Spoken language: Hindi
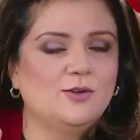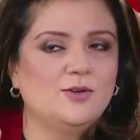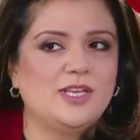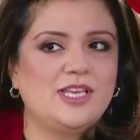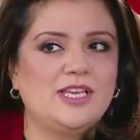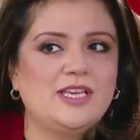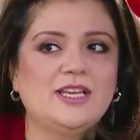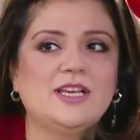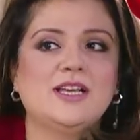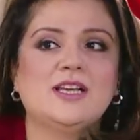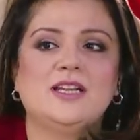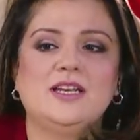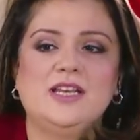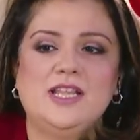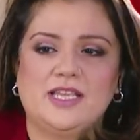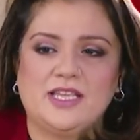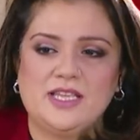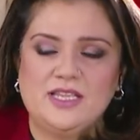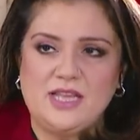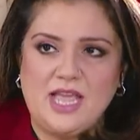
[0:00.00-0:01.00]
होगी हम्म।
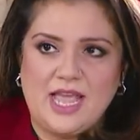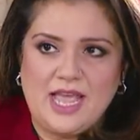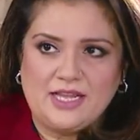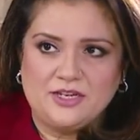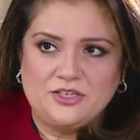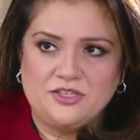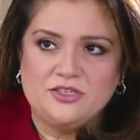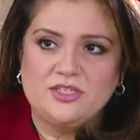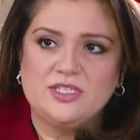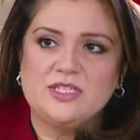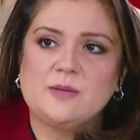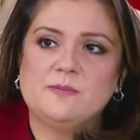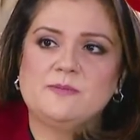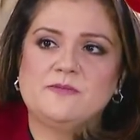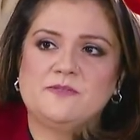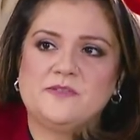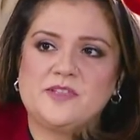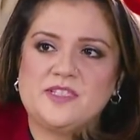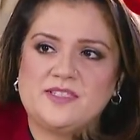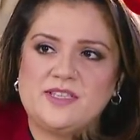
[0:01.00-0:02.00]
लेकिन एक्चुअल जब
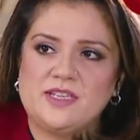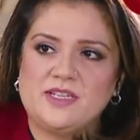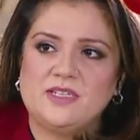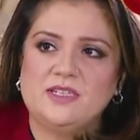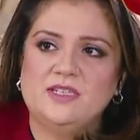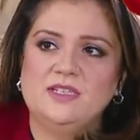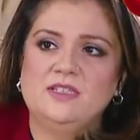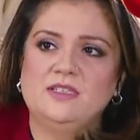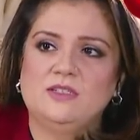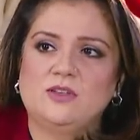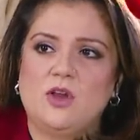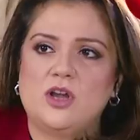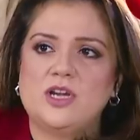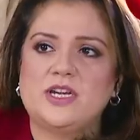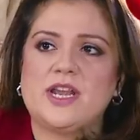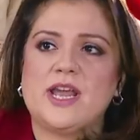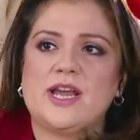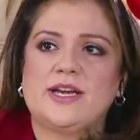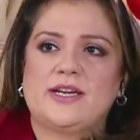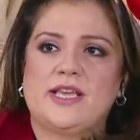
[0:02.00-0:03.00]
फिजिकल
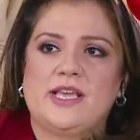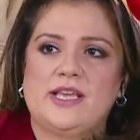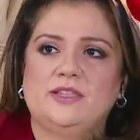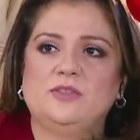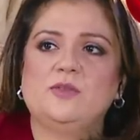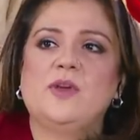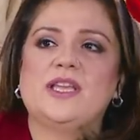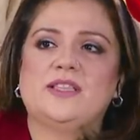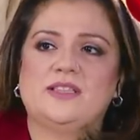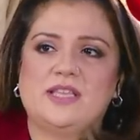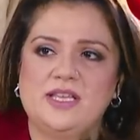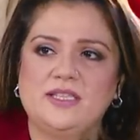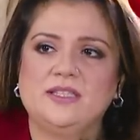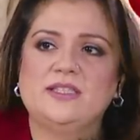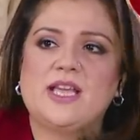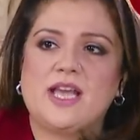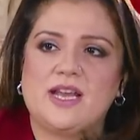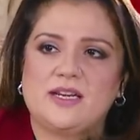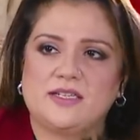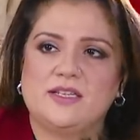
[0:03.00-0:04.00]
कांटेक्ट है तो आई थिंक
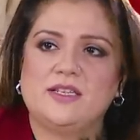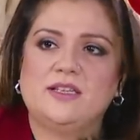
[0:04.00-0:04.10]
दैट